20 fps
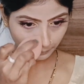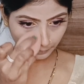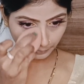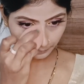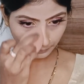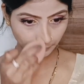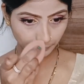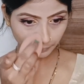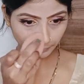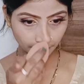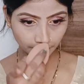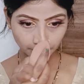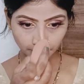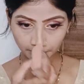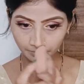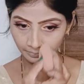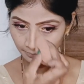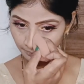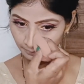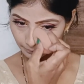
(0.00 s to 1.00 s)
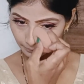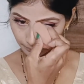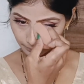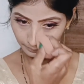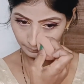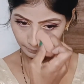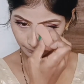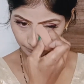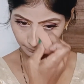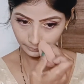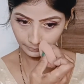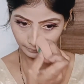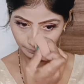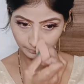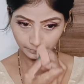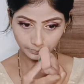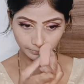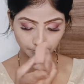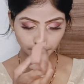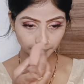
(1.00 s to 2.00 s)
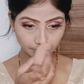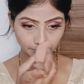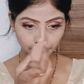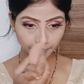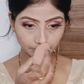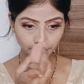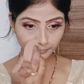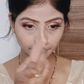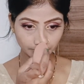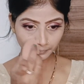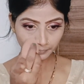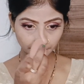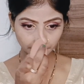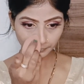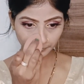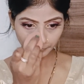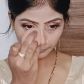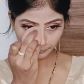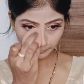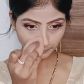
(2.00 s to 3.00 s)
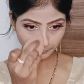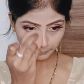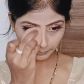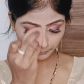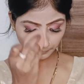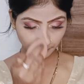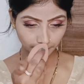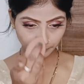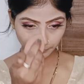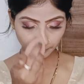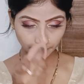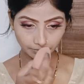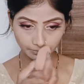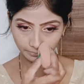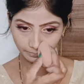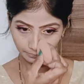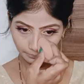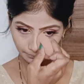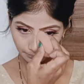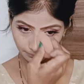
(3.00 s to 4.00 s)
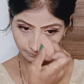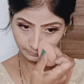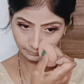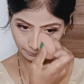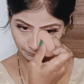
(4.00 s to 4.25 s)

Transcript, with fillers: तो यहाँ पे मैंने चीक्स को और जो नोज़ है मैंने उसे अच्छे से सेट किया है